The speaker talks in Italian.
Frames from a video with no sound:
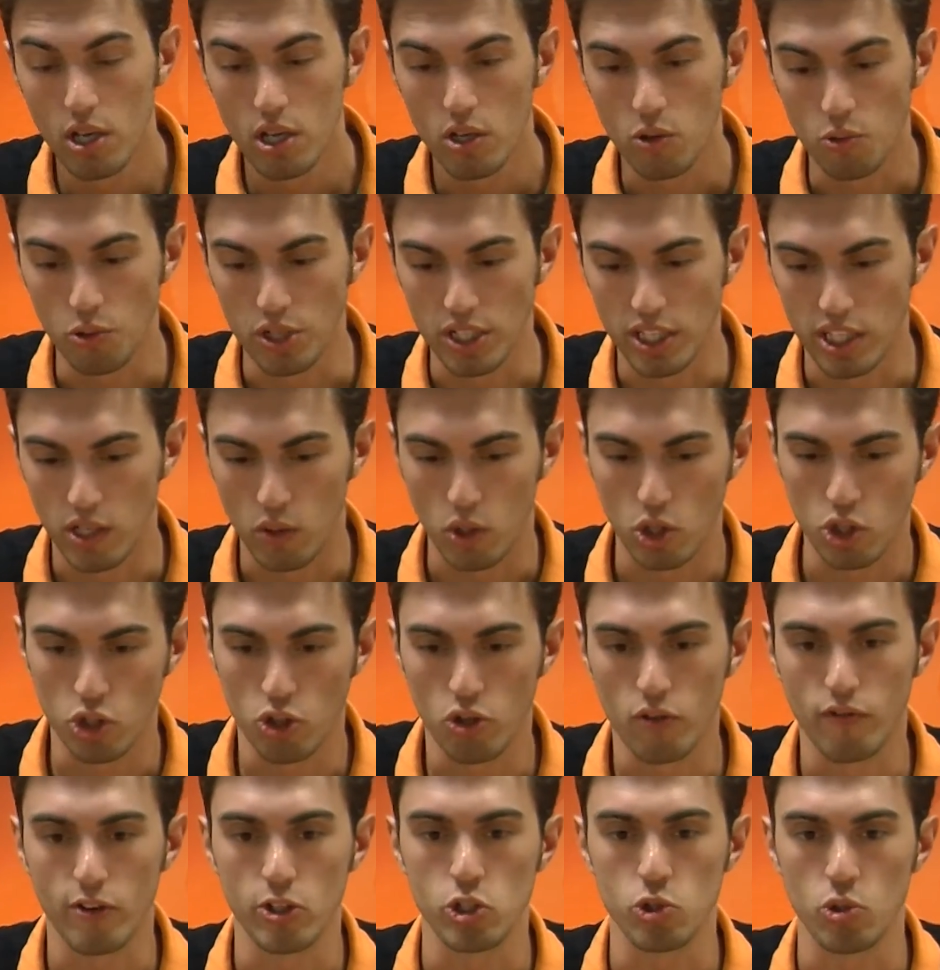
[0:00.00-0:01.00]
Quindi quando
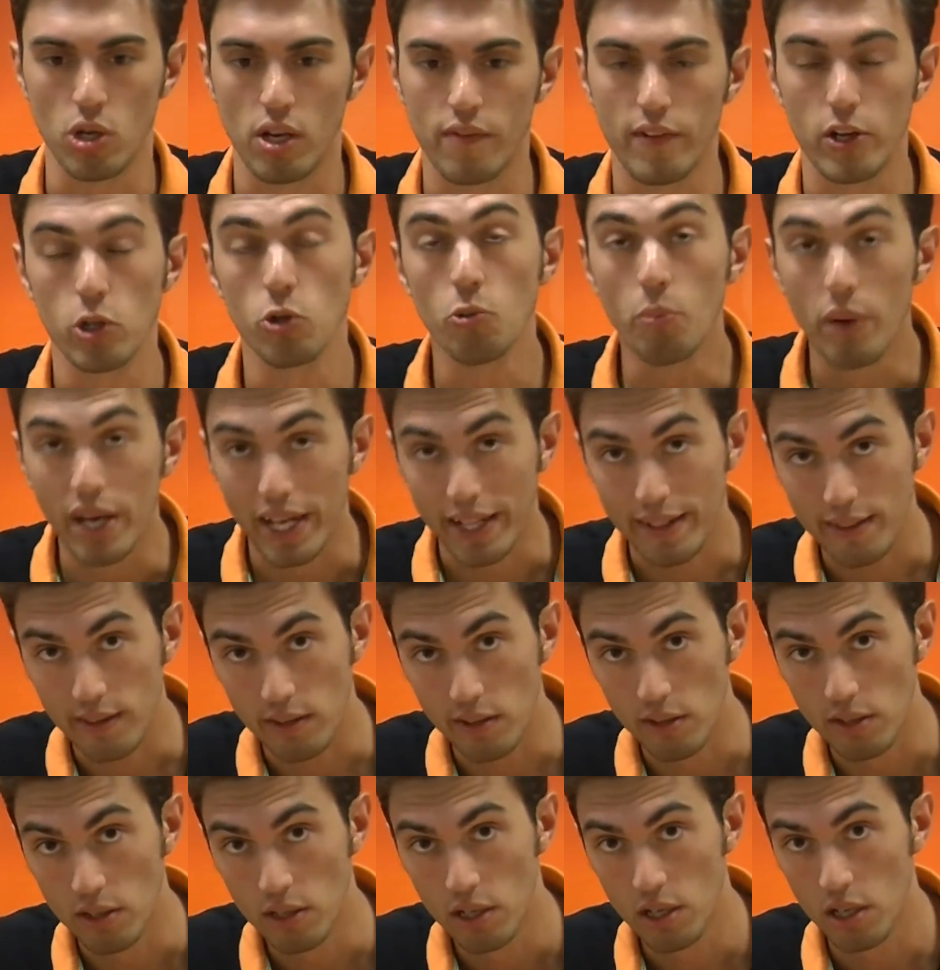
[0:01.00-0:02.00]
io faccio una value
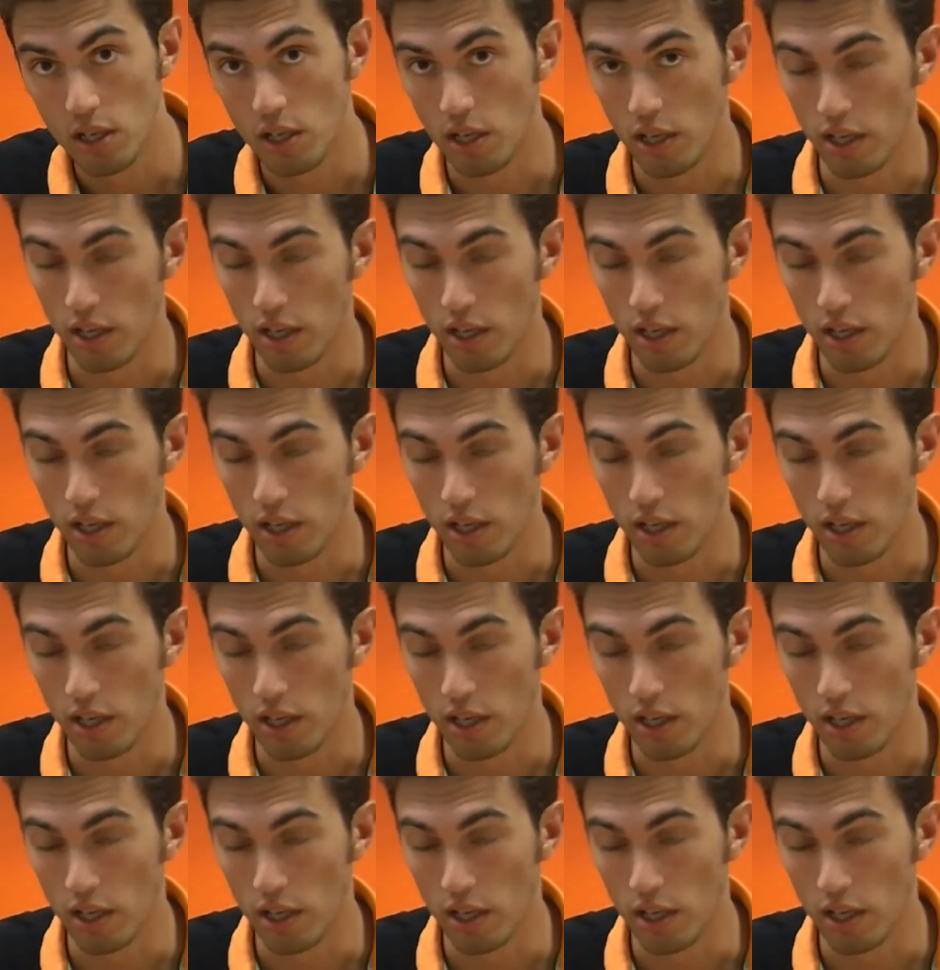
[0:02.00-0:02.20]
bet,